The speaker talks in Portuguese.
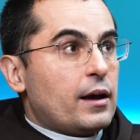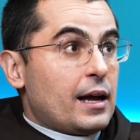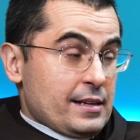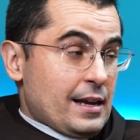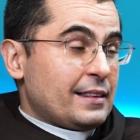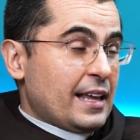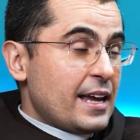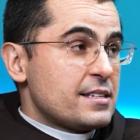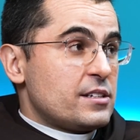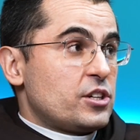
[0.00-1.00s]
a, a,
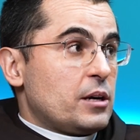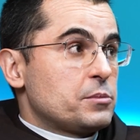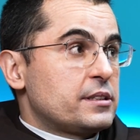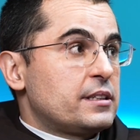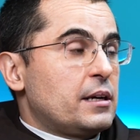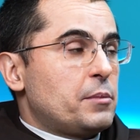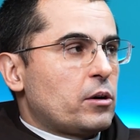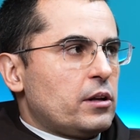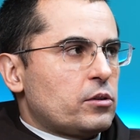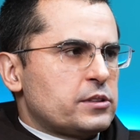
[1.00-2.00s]
tese, digamos assim, da
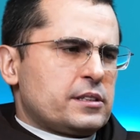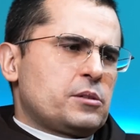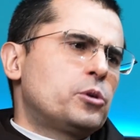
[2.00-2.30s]
Imaculada Conceição,